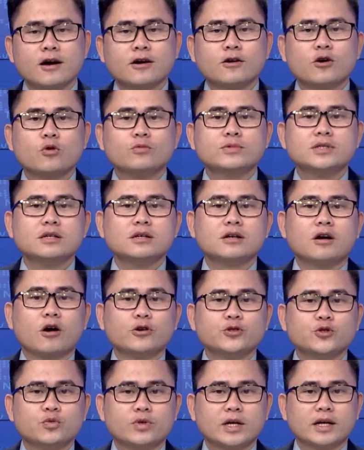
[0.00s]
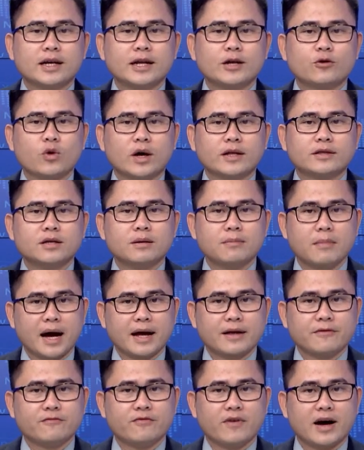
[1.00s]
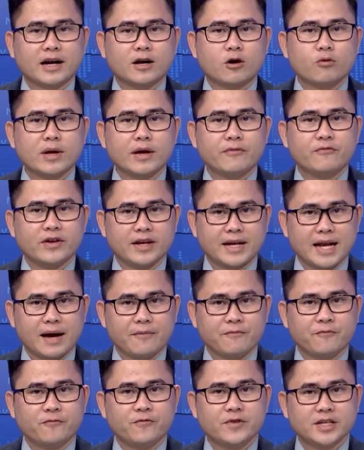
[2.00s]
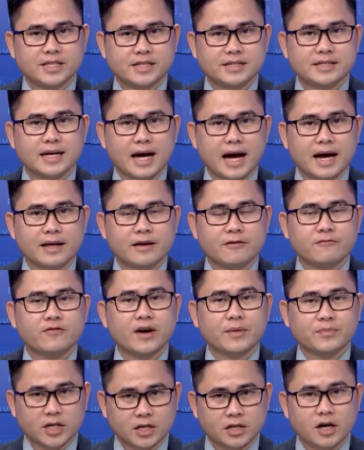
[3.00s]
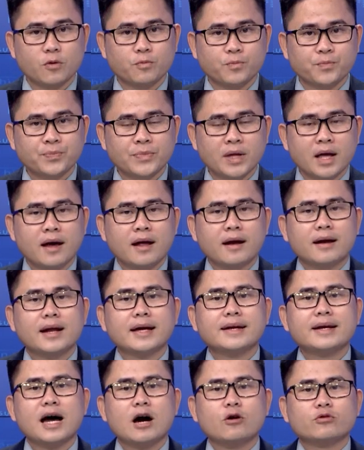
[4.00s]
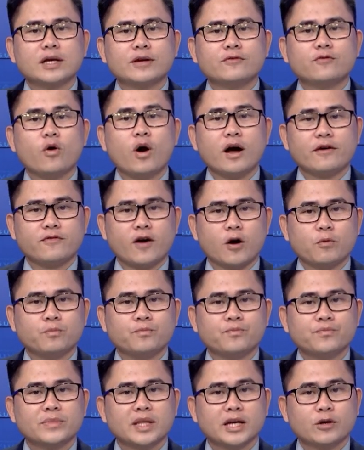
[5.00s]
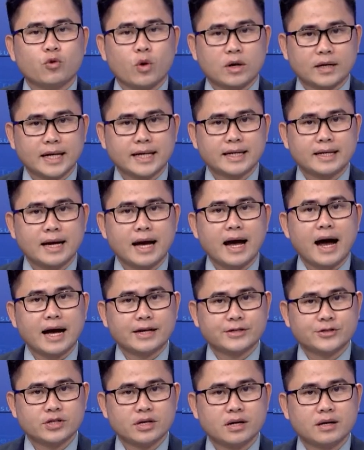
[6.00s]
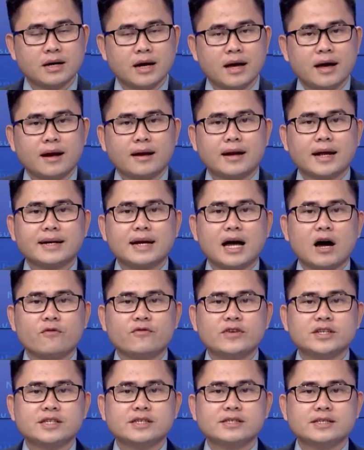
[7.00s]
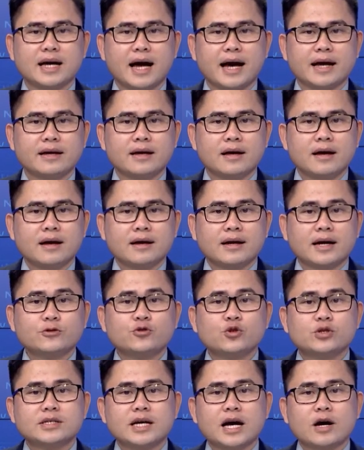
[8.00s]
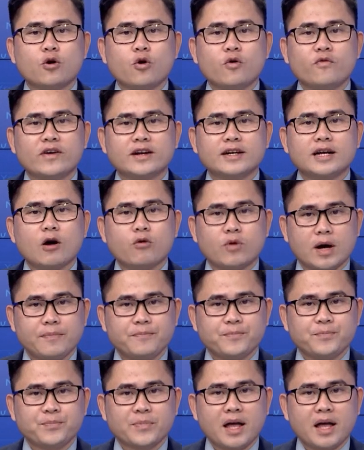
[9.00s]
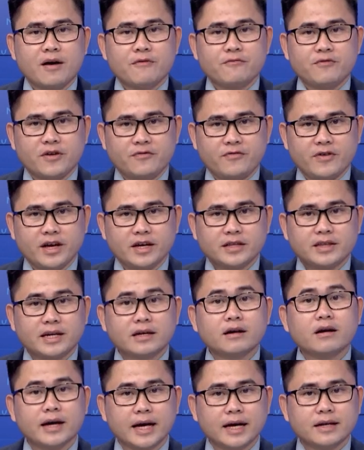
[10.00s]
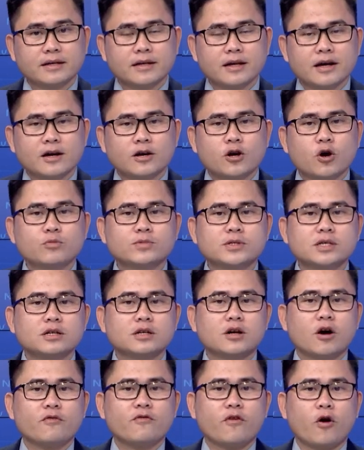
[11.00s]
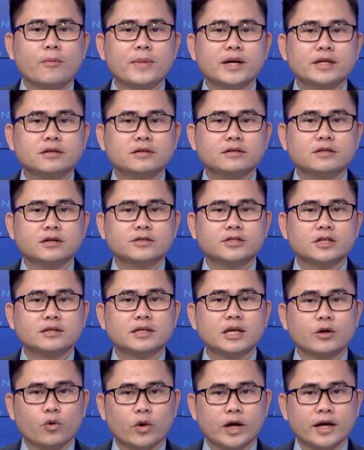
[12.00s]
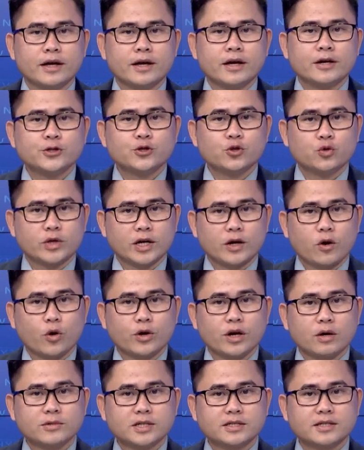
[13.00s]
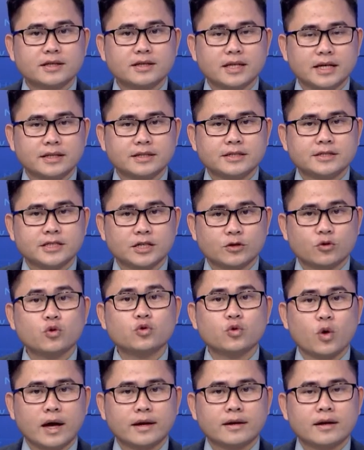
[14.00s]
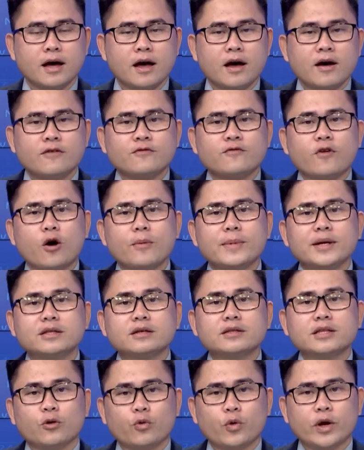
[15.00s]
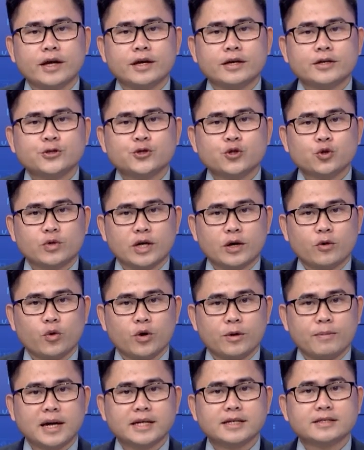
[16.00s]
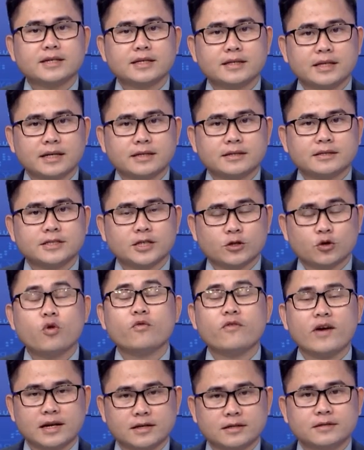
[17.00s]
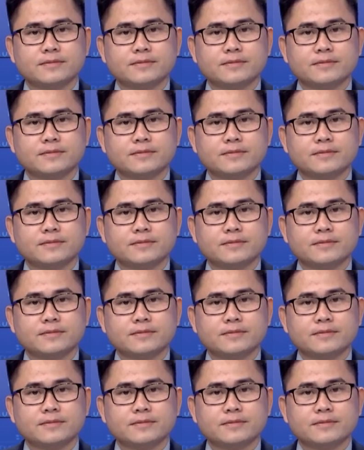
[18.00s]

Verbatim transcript: Cùng dự có Chủ tịch Liên đoàn Thương mại và Công nghiệp Việt Nam VCCI Phạm Tấn Công, lãnh đạo thành phố Hải Phòng, tỉnh Quảng Ninh, Hải Dương – lãnh đạo VCCI, các chuyên gia cố vấn cao cấp. Về phía tỉnh Hưng Yên, cùng dự có Phó Bí thư Thường trực tỉnh ủy, Chủ tịch Hội đồng Nhân dân tỉnh Trần Quốc Toản, Phó Bí thư tỉnh ủy, Chủ tịch Ủy ban Nhân dân tỉnh Trần Quốc Văn.